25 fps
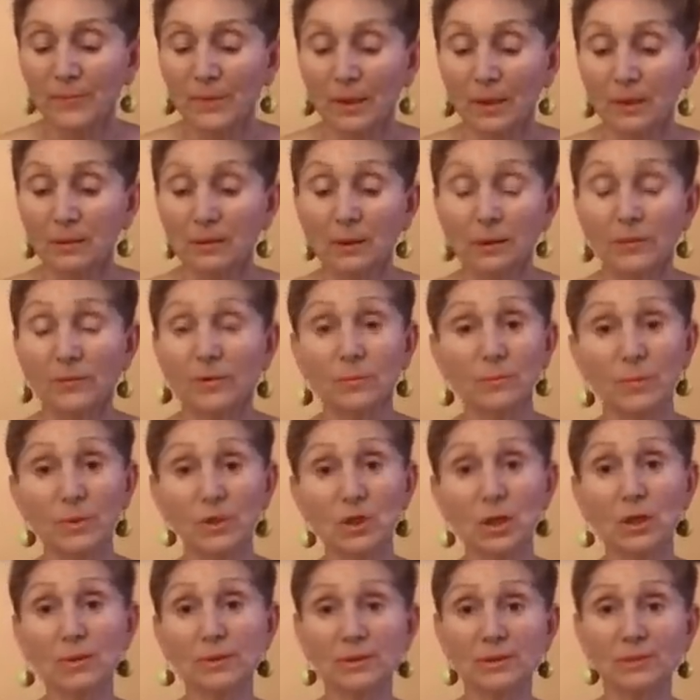Она говорит,
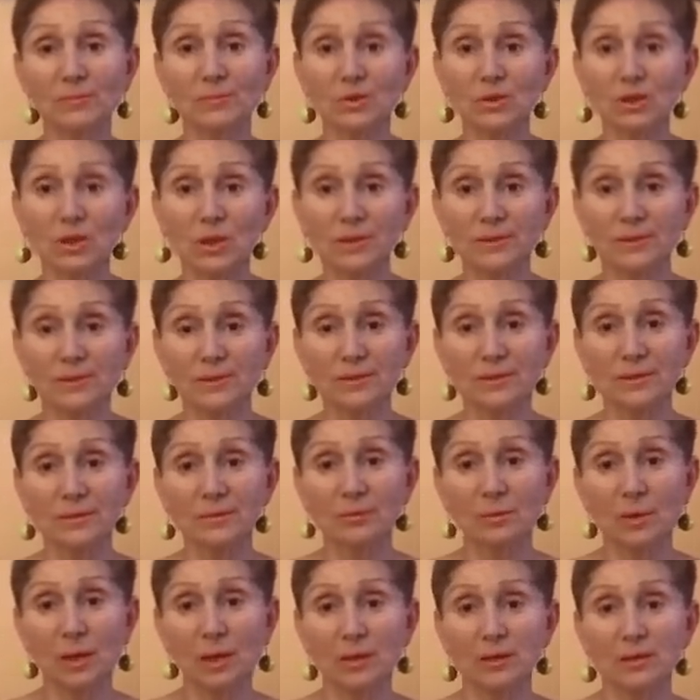пожалуйста, пожалуйста,
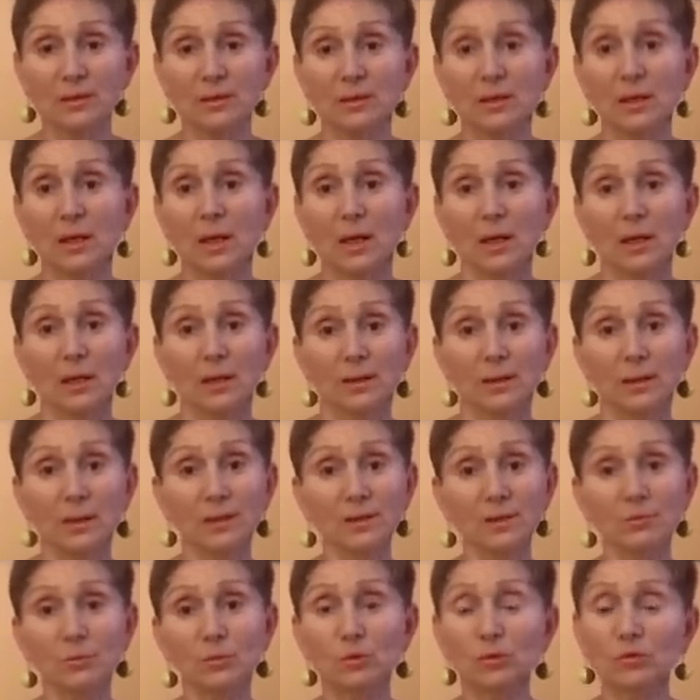снимайте, я
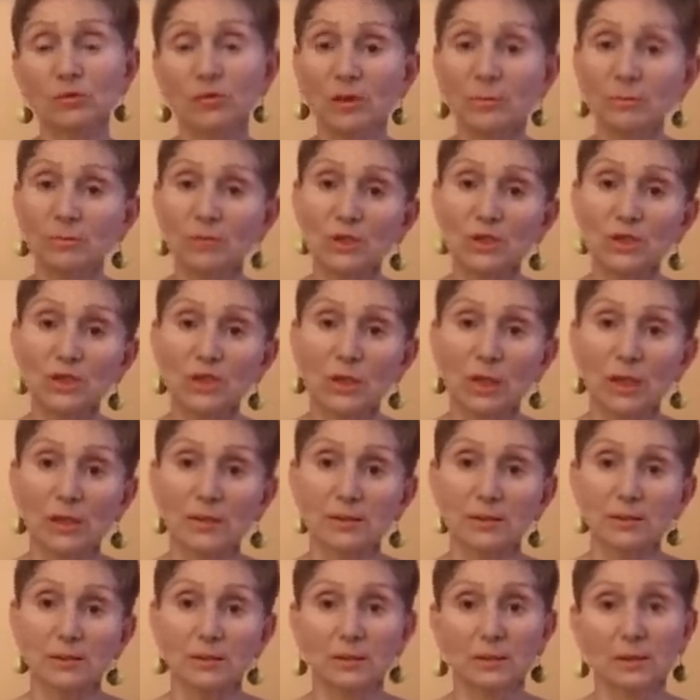не буду вам
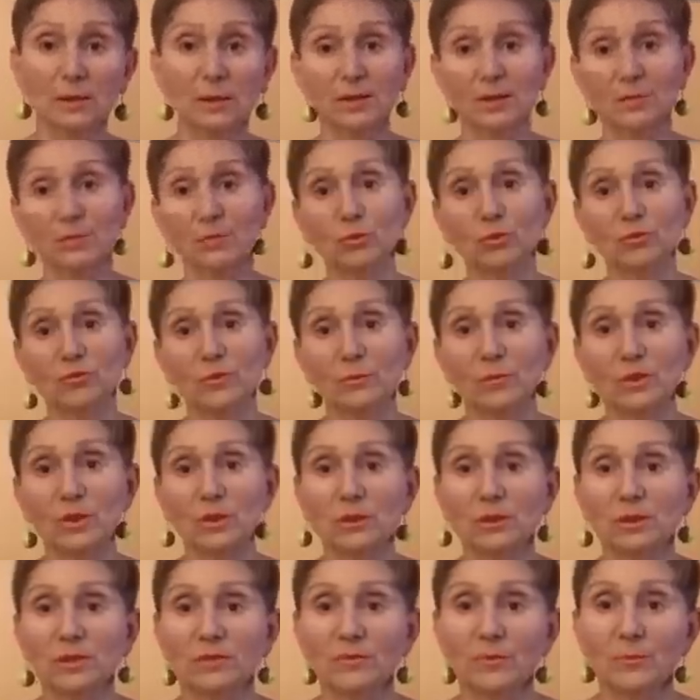мешать, я не буду вам
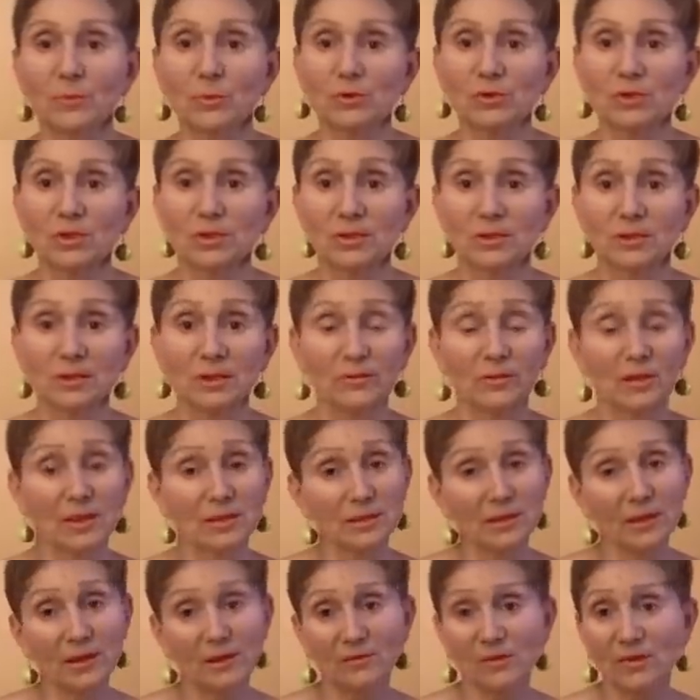никакие вопросы задавать,
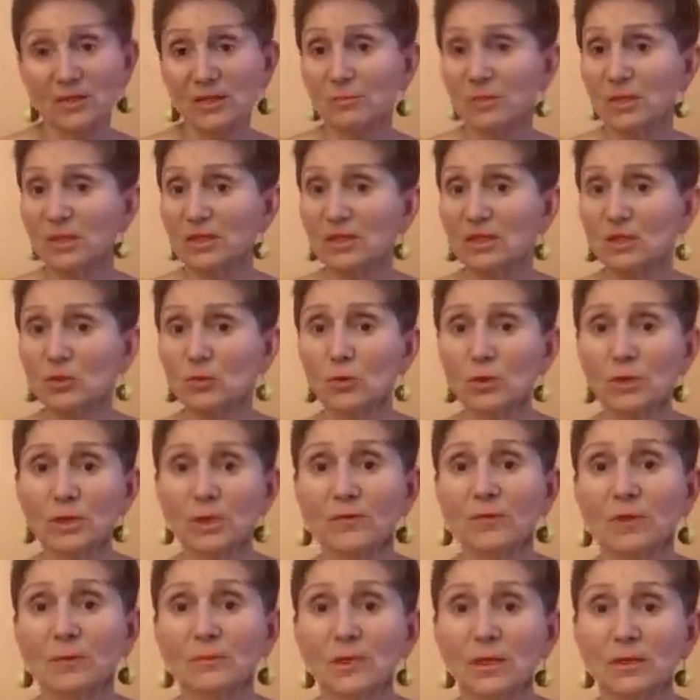возьмите сколько
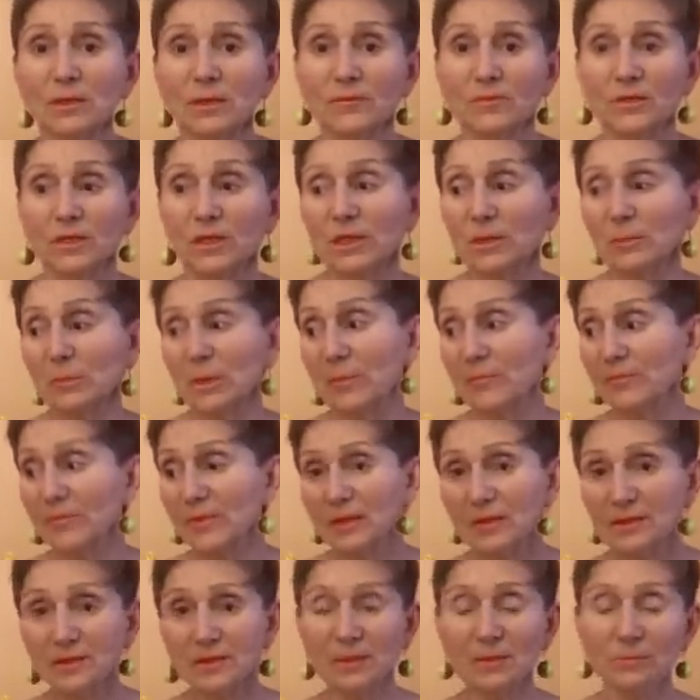вам надо время
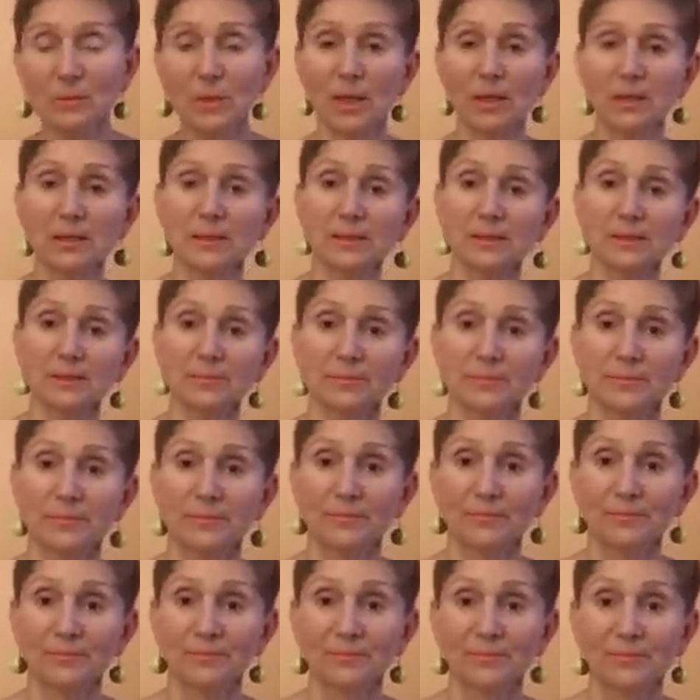снимайте.
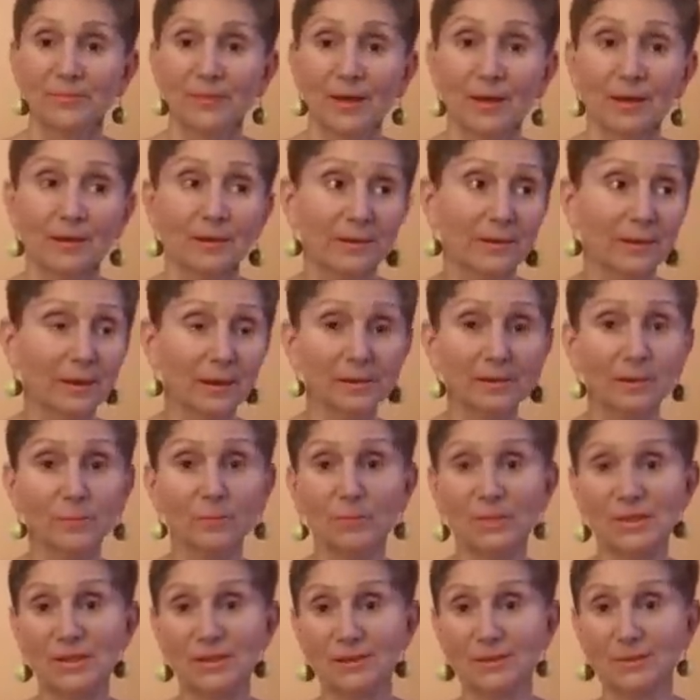Я там
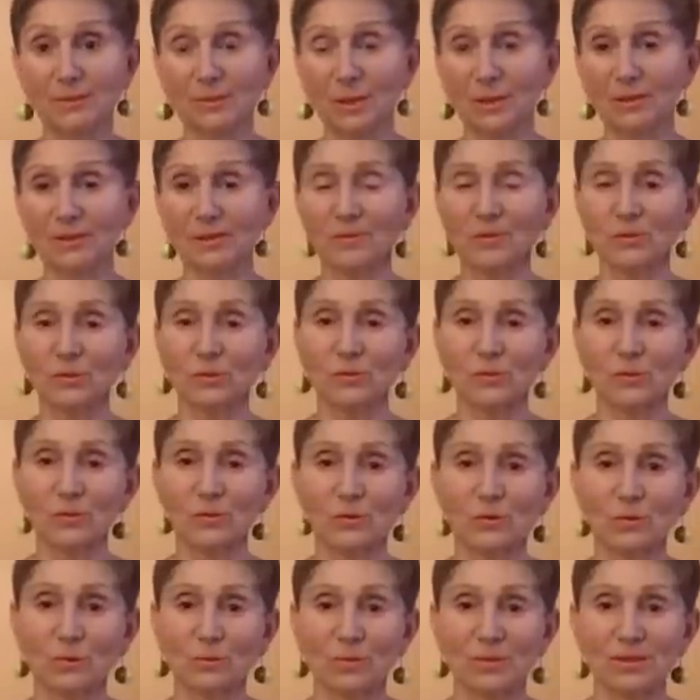поснимала,
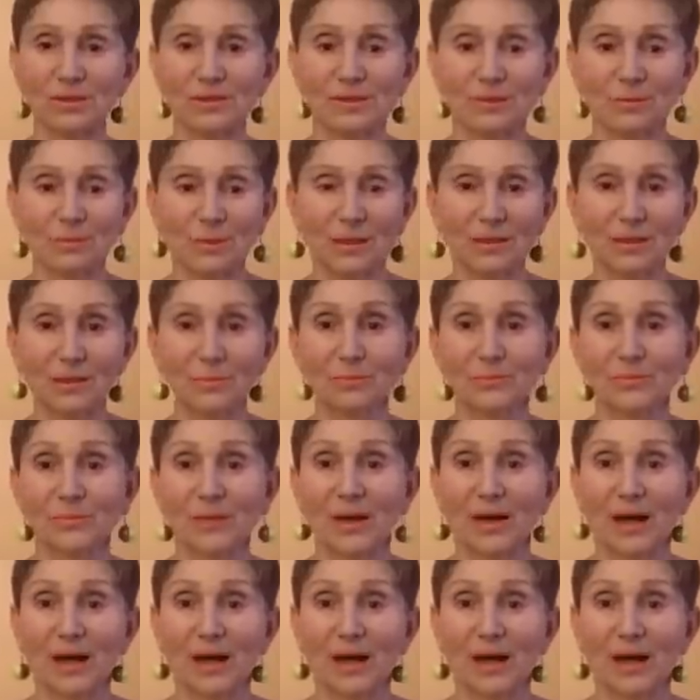все-все-все поснимала.